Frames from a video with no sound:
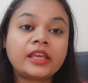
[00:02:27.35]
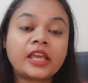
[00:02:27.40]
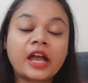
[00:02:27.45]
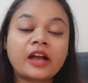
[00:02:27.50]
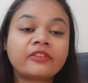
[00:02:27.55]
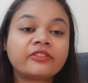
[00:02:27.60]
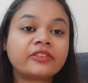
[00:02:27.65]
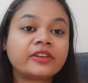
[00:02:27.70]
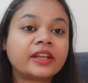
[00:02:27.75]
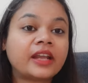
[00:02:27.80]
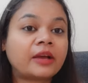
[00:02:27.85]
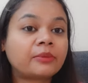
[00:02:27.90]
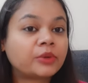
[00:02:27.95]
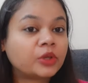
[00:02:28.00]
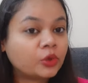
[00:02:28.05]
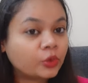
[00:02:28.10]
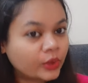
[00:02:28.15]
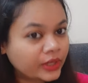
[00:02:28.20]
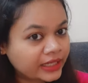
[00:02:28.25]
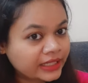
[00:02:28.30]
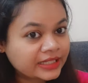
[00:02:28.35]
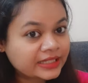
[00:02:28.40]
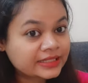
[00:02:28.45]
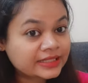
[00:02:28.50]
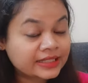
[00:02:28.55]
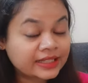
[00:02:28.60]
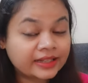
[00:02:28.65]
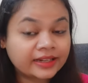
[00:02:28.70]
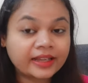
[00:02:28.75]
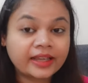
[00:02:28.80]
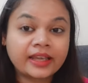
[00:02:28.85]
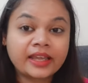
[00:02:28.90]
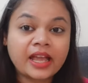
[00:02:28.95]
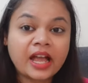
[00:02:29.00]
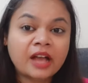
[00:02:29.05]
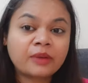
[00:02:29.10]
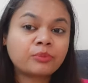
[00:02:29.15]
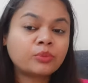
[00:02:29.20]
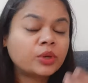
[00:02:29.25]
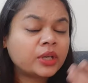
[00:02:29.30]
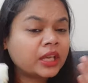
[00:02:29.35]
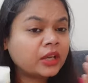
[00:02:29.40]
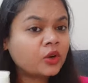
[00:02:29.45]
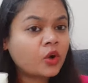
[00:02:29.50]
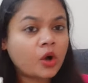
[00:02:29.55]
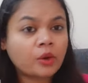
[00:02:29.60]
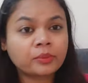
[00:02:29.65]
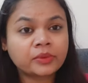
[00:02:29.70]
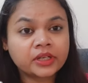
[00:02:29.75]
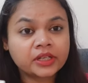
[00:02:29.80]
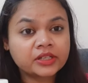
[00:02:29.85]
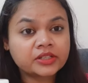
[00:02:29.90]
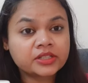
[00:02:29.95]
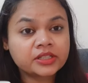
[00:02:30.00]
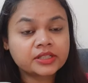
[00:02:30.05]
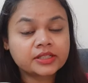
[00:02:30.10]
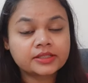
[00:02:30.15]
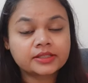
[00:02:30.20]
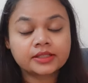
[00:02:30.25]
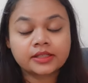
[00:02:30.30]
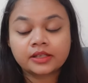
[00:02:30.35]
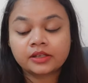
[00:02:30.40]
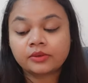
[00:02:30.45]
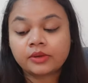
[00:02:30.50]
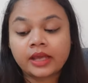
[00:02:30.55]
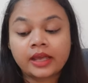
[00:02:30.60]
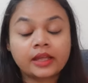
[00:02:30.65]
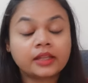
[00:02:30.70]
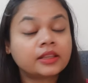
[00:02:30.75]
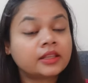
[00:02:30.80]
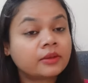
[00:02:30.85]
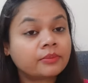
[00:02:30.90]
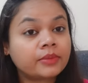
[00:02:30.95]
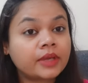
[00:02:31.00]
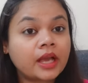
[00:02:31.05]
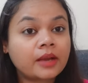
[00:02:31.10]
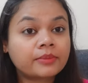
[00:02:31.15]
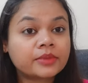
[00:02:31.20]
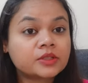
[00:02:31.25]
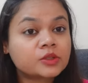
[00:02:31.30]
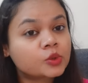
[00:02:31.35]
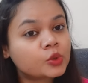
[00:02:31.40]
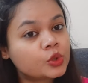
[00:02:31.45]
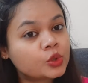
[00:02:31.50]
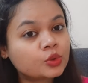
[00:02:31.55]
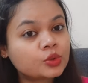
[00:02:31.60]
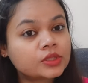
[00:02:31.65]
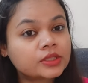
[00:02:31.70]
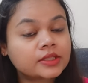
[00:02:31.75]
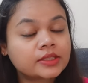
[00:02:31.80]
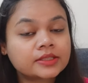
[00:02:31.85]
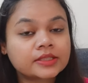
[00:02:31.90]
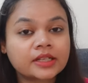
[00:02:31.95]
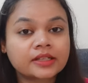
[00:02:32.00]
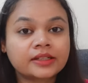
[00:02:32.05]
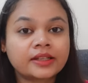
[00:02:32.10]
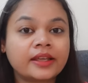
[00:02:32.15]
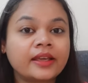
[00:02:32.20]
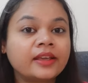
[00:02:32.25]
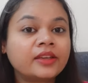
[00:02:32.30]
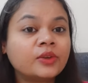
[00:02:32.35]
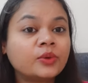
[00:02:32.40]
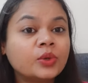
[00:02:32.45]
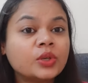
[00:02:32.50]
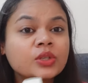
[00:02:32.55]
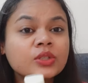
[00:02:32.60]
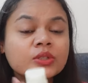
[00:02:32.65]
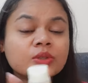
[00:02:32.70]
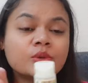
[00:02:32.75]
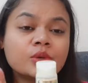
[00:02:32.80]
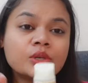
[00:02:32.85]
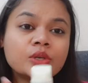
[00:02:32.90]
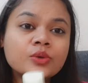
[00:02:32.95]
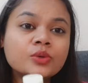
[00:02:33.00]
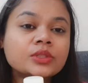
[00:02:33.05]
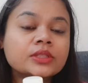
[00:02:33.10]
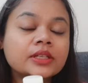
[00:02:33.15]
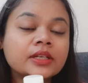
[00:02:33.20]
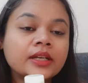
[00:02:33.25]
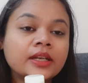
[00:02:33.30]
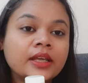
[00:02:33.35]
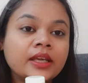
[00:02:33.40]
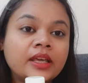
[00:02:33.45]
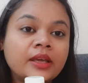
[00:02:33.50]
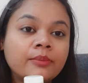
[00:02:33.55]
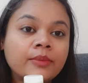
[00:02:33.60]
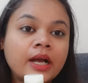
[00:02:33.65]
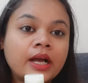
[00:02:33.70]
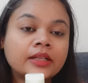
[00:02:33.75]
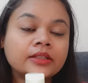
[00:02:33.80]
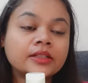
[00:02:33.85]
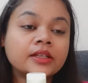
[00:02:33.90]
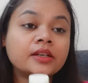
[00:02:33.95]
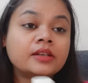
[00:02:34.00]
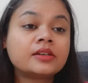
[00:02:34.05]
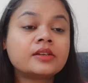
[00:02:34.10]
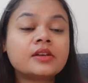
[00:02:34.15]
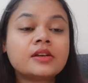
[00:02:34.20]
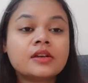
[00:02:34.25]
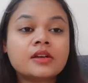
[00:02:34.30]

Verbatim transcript: या फिर आपकी ऑयली स्किन है या आपकी कॉम्बिनेशन स्किन है तब भी आप इसको यूज़ कर सकते हैं क्योंकि इसको यूज़ करने के बाद ना